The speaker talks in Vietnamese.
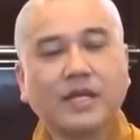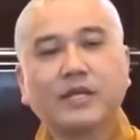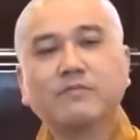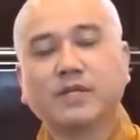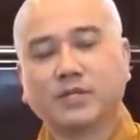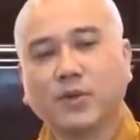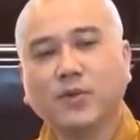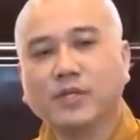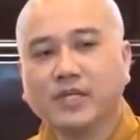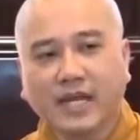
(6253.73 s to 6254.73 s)
Nếu mình
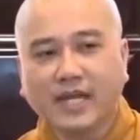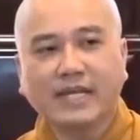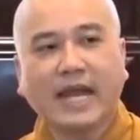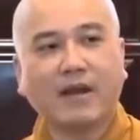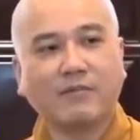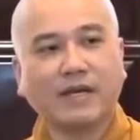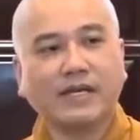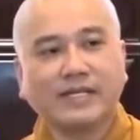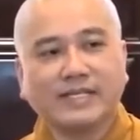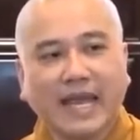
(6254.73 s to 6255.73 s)
tu như thế nào mà
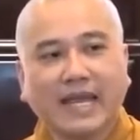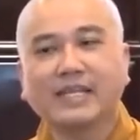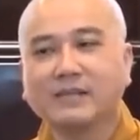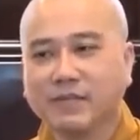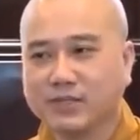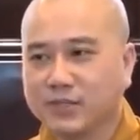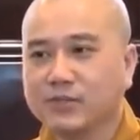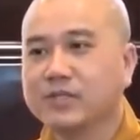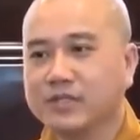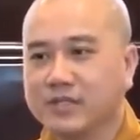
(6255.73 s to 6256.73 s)
y chang như mình
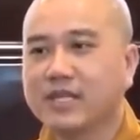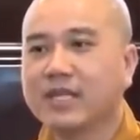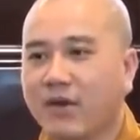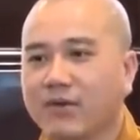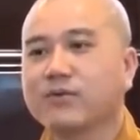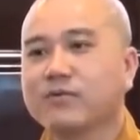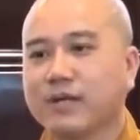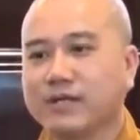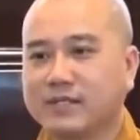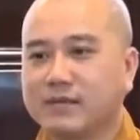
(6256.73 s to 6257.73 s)
cứu chữa cái đói của
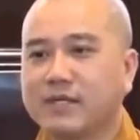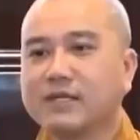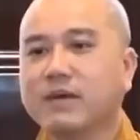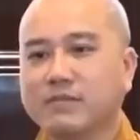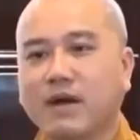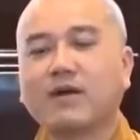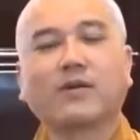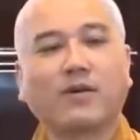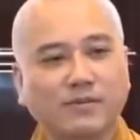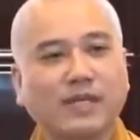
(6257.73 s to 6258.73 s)
mình trong khi mình bận
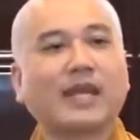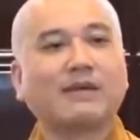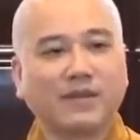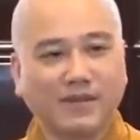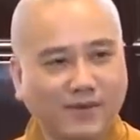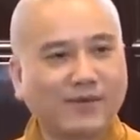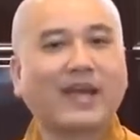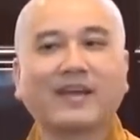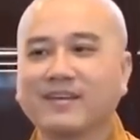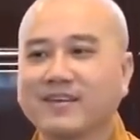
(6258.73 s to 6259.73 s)
rộn, vậy là mình ok
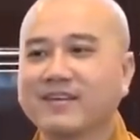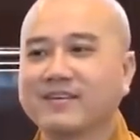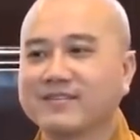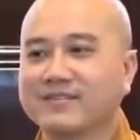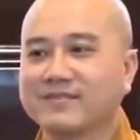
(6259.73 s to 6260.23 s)
rồi đó.